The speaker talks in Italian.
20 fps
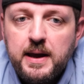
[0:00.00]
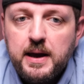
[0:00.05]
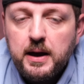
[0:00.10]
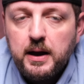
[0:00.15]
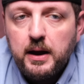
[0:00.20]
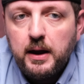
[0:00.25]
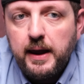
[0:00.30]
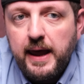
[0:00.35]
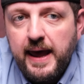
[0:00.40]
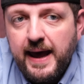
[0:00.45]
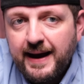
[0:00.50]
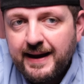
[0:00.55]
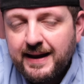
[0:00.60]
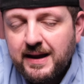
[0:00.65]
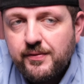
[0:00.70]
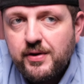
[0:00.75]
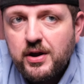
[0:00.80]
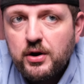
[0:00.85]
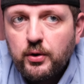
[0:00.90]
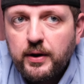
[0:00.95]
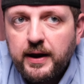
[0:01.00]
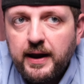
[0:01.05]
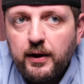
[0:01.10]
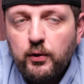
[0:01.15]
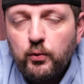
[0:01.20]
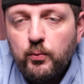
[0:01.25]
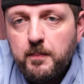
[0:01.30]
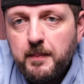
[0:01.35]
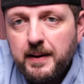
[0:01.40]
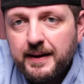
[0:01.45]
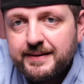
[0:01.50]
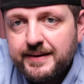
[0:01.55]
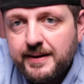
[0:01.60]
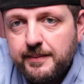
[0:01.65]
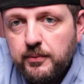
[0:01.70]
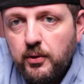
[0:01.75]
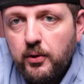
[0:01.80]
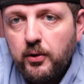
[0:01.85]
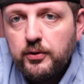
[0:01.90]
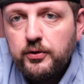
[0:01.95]
Eh, è anche vero che un
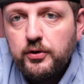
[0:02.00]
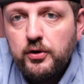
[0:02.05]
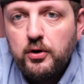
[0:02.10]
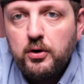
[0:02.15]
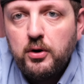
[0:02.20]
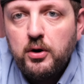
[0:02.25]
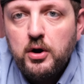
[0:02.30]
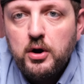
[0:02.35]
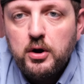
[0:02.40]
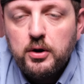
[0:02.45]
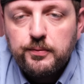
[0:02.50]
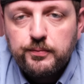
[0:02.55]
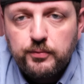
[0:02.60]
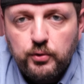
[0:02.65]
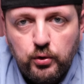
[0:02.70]
matrimonio